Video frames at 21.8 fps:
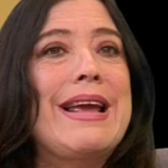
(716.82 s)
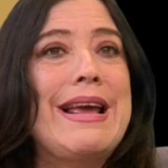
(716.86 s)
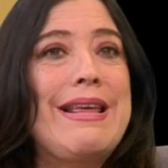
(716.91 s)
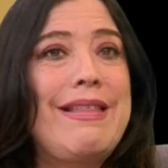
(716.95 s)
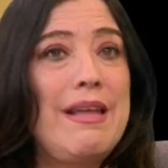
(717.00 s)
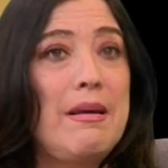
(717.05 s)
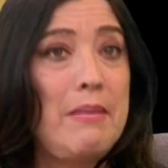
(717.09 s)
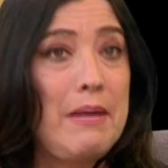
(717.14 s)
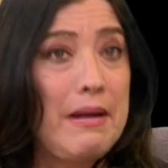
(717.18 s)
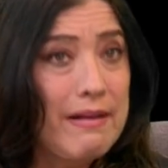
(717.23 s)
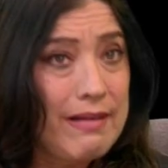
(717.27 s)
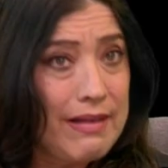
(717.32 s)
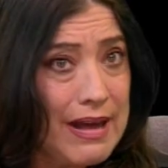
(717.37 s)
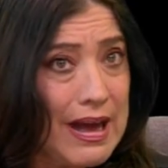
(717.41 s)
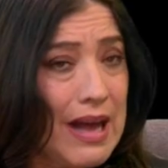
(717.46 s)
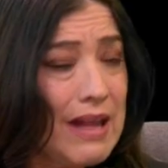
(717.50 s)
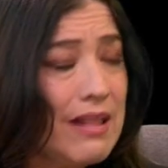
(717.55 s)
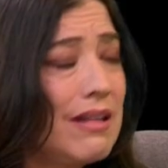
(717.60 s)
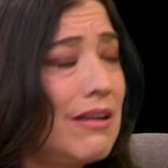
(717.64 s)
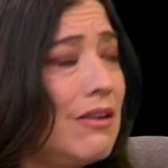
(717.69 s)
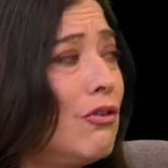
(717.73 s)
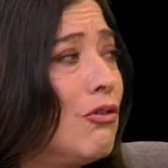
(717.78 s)
que de
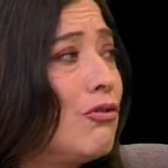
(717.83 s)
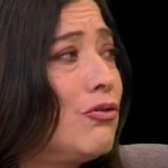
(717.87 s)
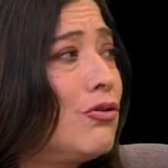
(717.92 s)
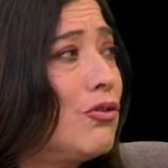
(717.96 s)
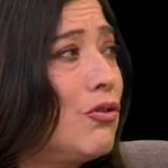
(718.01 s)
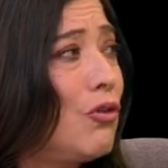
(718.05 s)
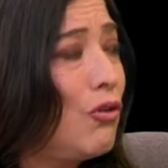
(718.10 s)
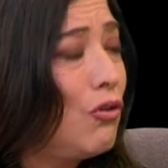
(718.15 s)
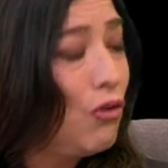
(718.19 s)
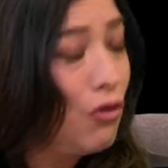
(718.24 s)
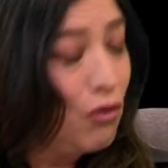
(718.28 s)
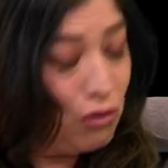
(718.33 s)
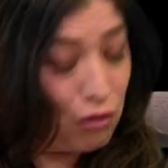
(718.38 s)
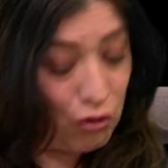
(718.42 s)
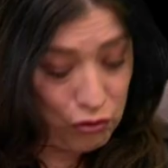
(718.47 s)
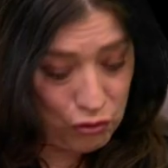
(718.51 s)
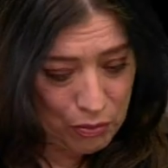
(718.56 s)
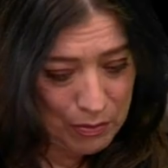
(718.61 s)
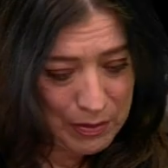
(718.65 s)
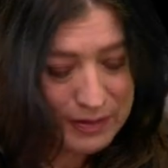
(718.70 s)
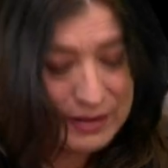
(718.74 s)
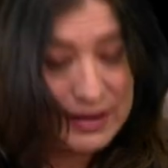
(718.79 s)
verdad los, los,
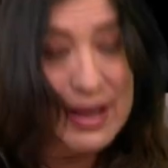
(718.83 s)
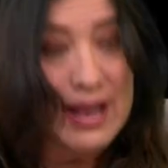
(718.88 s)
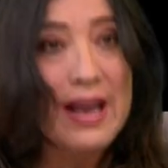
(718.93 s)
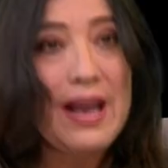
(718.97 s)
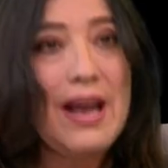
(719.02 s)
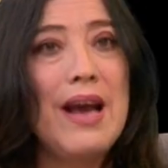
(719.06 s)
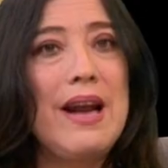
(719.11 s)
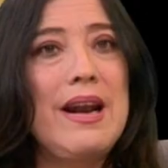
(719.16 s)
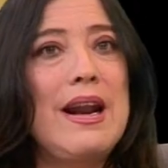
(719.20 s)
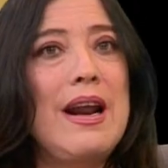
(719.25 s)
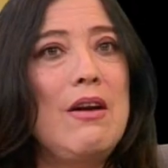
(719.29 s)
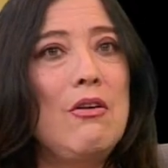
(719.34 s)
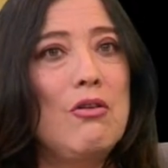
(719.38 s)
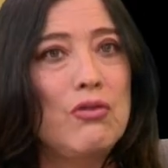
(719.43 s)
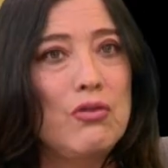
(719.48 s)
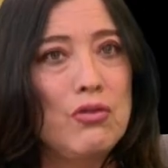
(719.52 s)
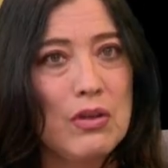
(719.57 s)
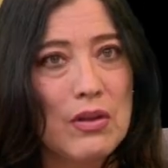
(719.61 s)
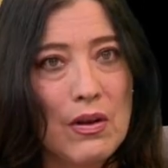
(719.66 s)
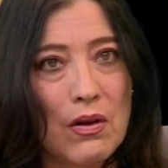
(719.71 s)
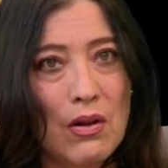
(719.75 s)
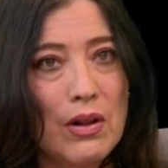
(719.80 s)
sometían a los
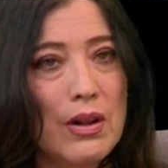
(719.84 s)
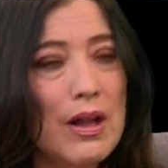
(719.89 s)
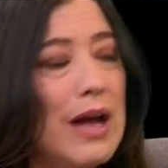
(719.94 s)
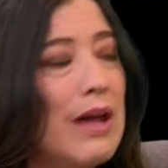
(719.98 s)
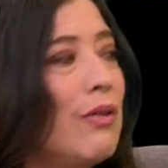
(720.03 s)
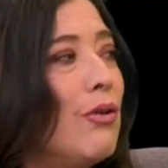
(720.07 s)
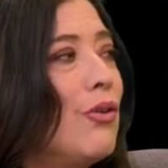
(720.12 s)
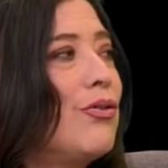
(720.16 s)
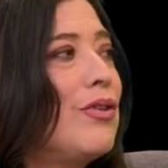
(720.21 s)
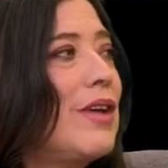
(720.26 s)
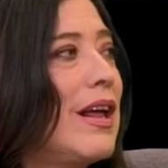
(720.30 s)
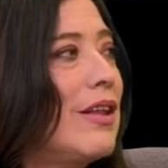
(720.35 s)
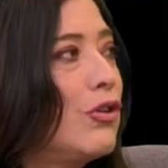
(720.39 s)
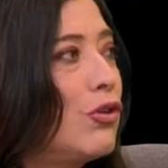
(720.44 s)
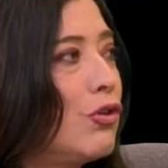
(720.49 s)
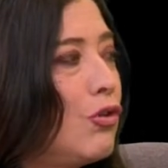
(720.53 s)
soldados a